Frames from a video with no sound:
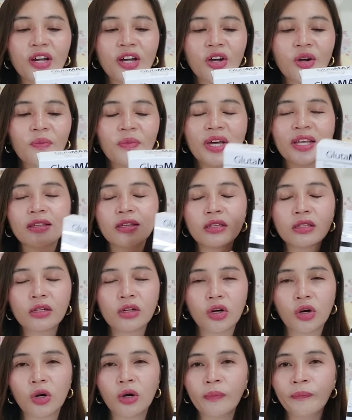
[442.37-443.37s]
recommended
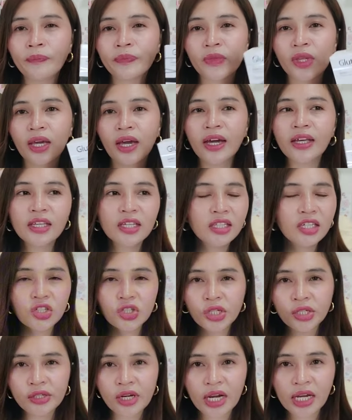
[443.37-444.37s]
ko. And
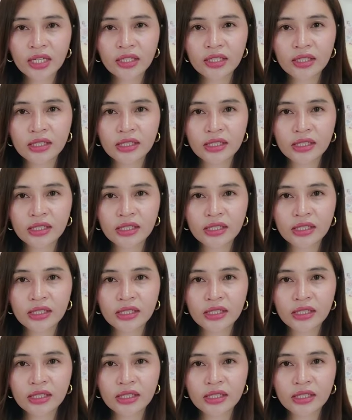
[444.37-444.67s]
hindi siya drying sa